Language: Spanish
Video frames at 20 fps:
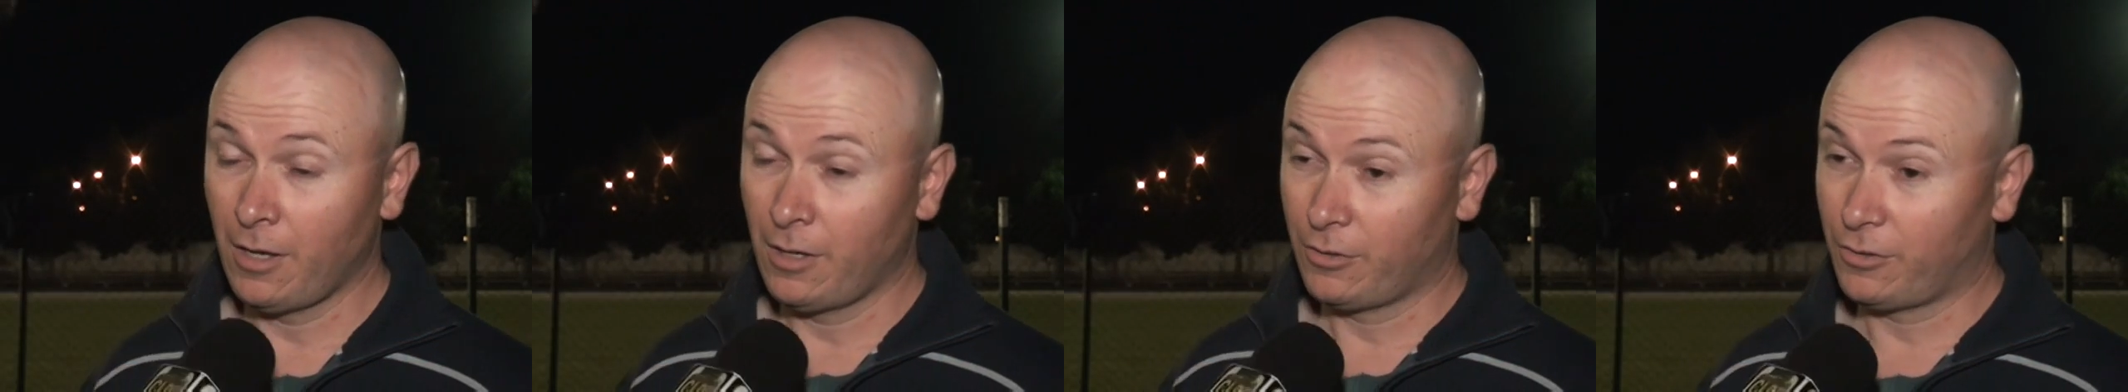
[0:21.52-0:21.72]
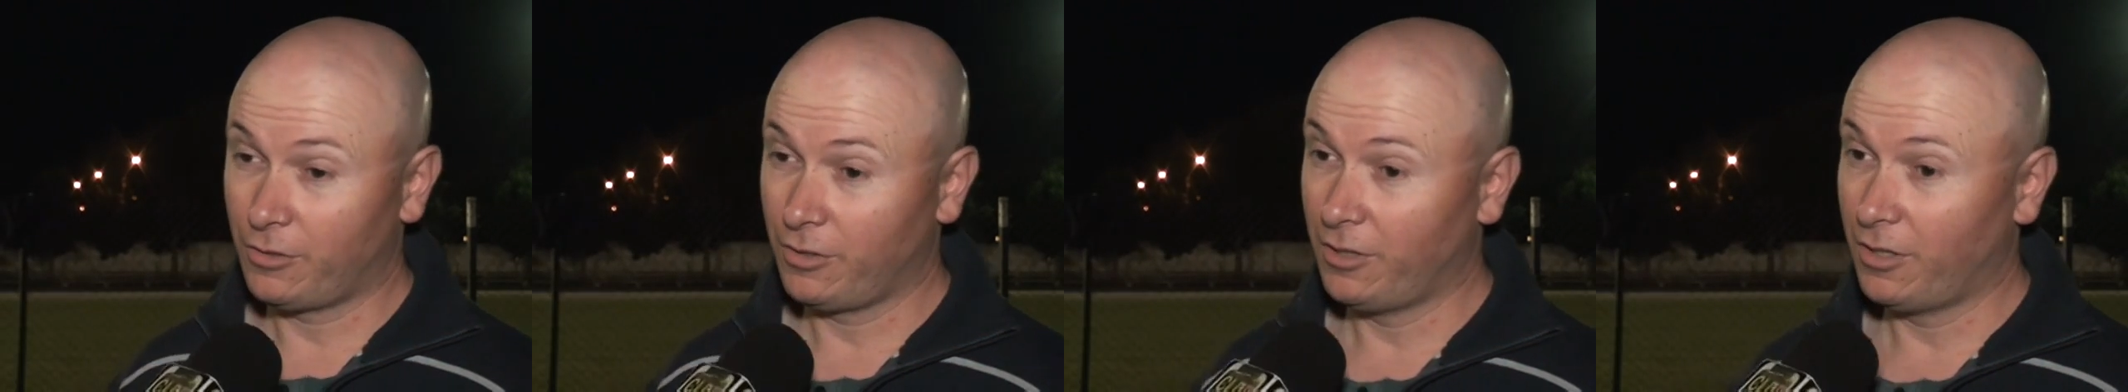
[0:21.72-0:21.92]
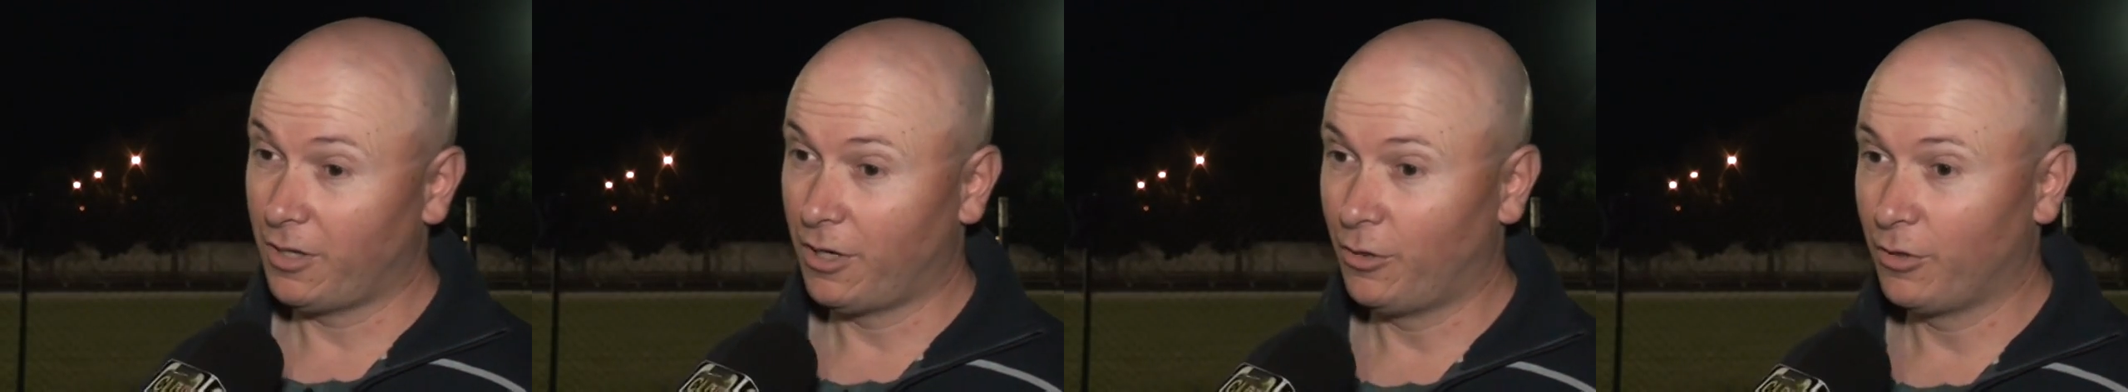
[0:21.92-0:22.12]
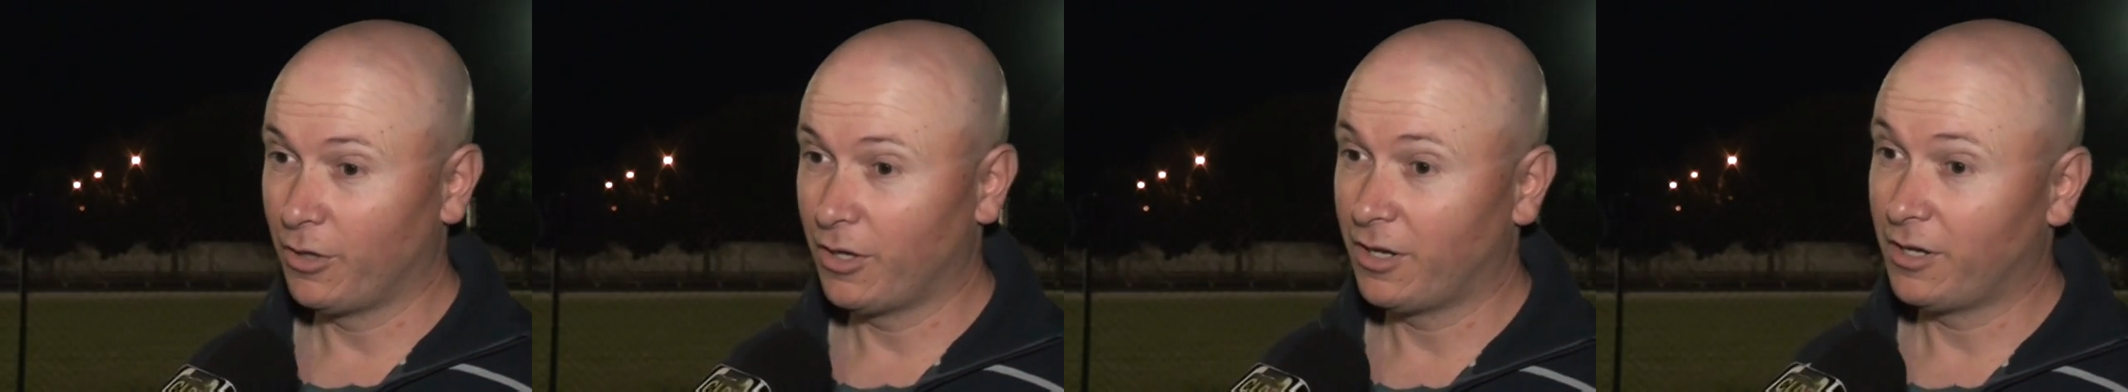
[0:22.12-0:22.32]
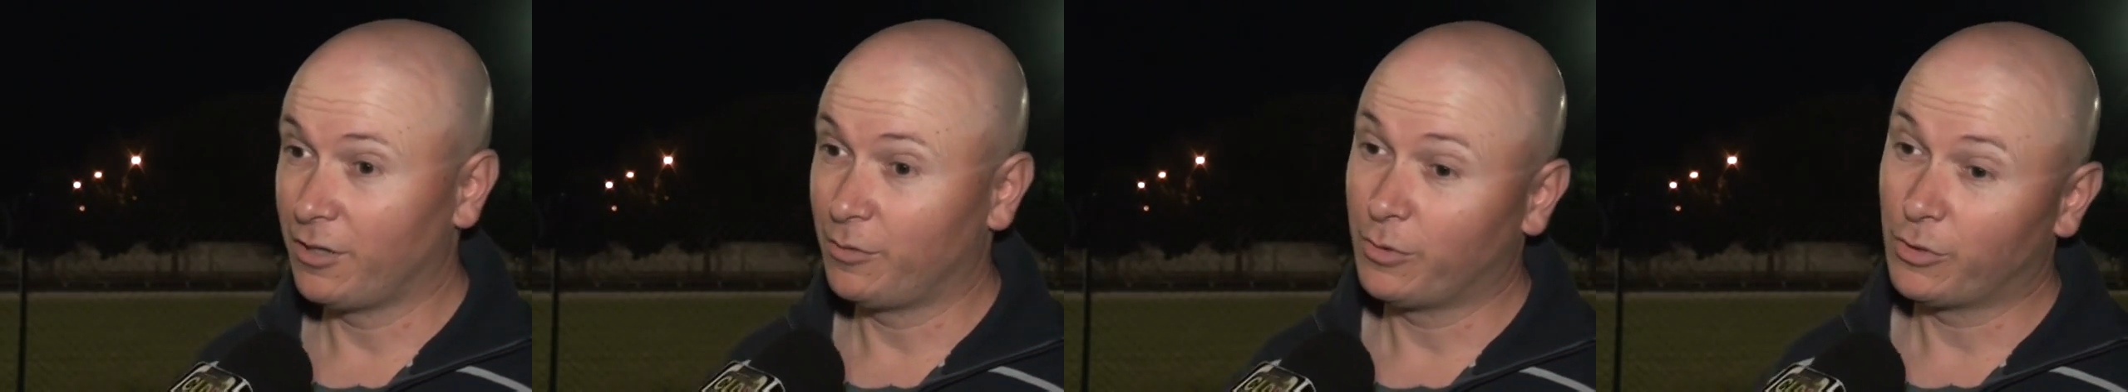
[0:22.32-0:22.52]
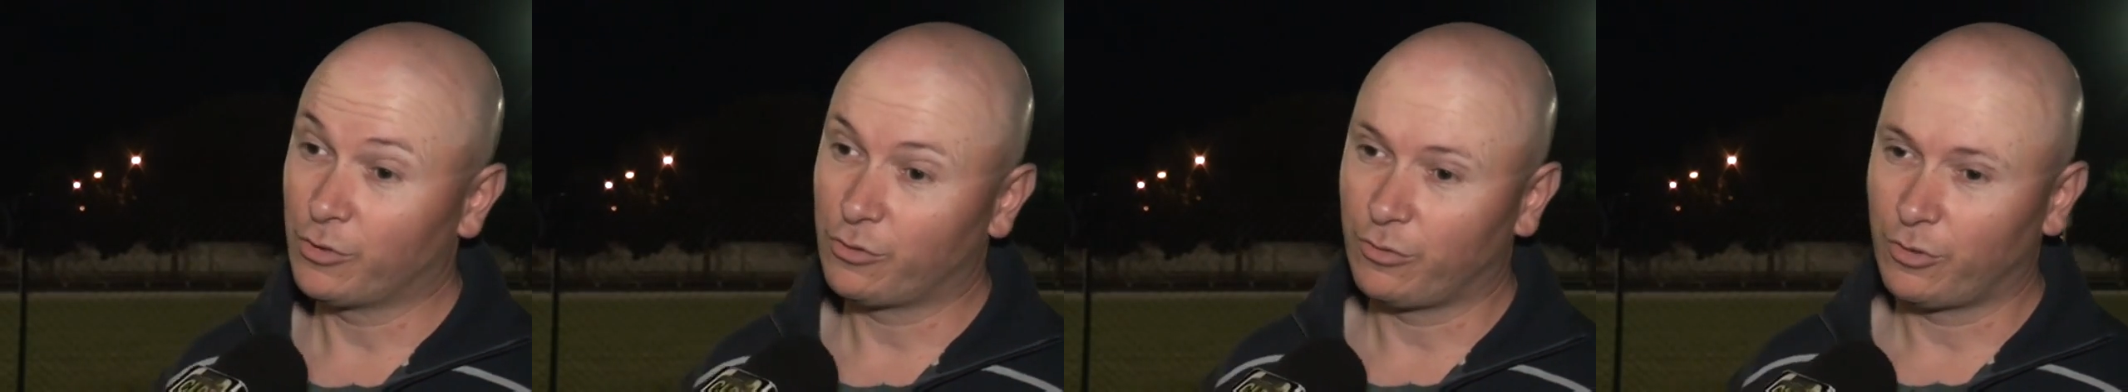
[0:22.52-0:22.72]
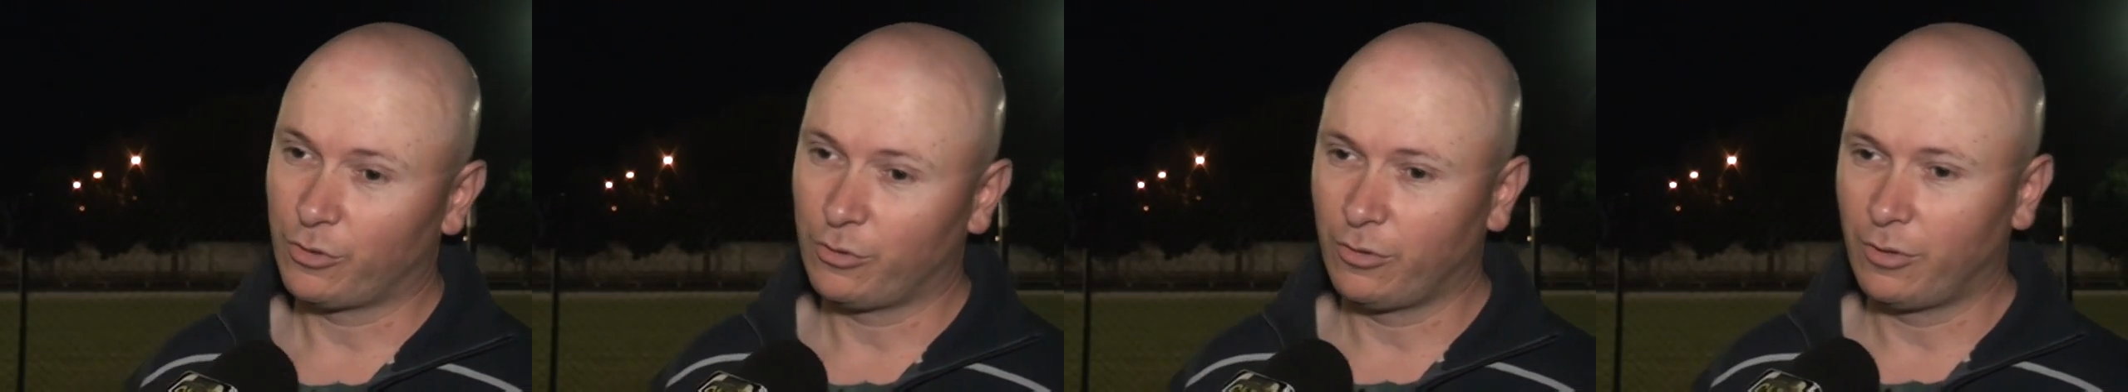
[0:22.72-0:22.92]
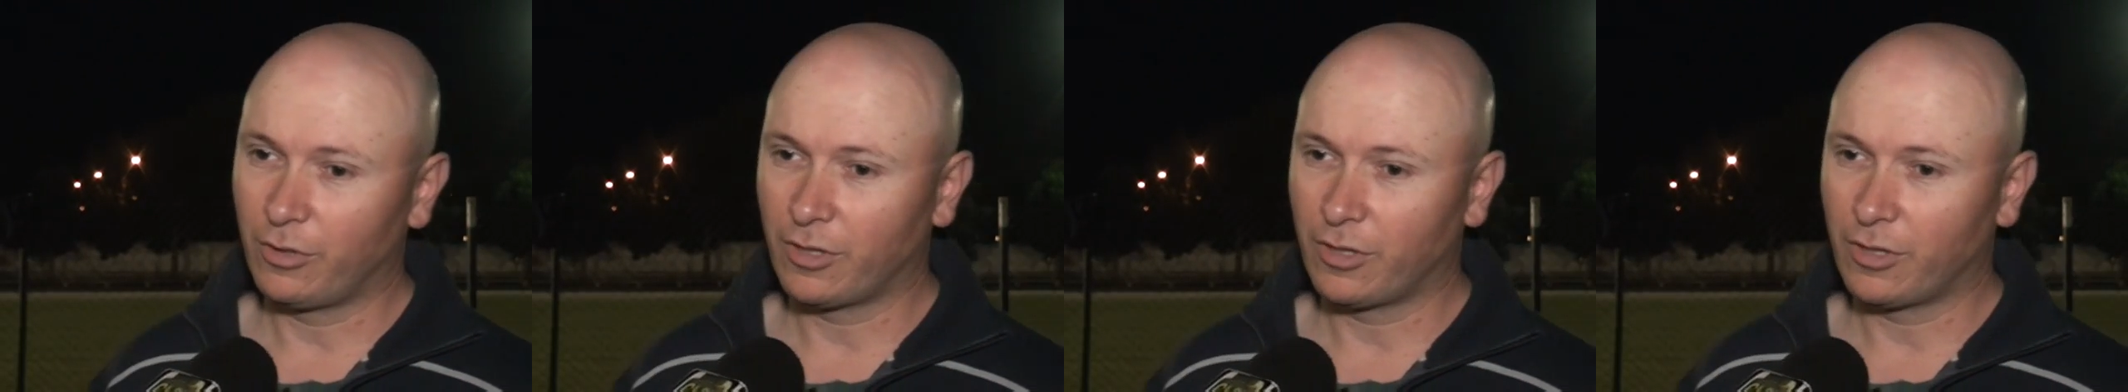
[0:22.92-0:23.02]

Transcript: Sí, ahora, bueno, sobre todo